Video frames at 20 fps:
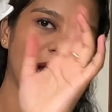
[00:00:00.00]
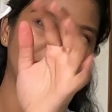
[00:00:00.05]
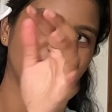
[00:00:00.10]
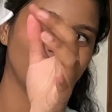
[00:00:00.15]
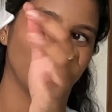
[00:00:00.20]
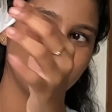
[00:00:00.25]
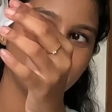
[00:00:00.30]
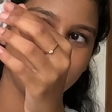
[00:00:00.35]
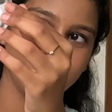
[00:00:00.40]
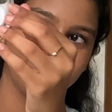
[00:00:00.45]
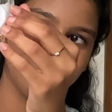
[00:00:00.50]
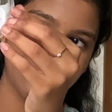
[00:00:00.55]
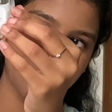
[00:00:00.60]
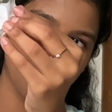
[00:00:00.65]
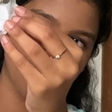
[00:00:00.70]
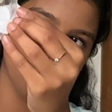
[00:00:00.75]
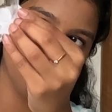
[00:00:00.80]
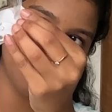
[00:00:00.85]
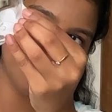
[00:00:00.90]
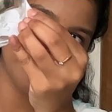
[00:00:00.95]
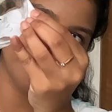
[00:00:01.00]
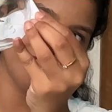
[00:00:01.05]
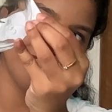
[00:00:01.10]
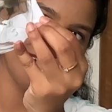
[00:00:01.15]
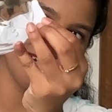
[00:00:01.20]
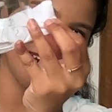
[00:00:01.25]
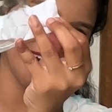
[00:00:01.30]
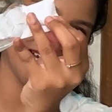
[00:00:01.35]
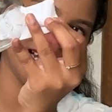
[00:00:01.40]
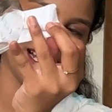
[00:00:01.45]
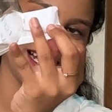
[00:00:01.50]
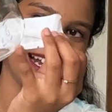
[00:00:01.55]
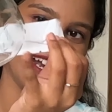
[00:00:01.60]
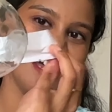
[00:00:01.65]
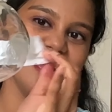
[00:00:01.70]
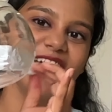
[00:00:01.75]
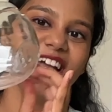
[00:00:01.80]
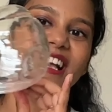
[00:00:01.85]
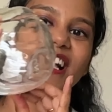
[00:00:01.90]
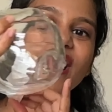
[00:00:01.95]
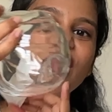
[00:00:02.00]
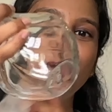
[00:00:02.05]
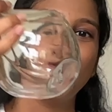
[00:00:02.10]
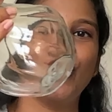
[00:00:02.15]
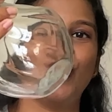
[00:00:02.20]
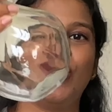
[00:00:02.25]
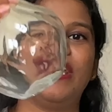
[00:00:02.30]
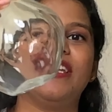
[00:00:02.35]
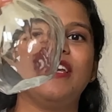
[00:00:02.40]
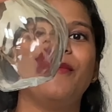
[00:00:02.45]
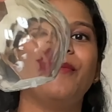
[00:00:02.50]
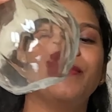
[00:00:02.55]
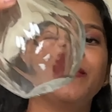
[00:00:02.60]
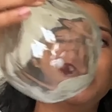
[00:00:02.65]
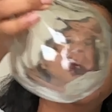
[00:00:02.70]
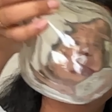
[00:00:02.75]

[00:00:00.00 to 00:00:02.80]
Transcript: ஆக்சுவலி நான் அதை ரிமூவ் பண்ணிடலாம்னு நினைக்கிறேன் ஓகே அப்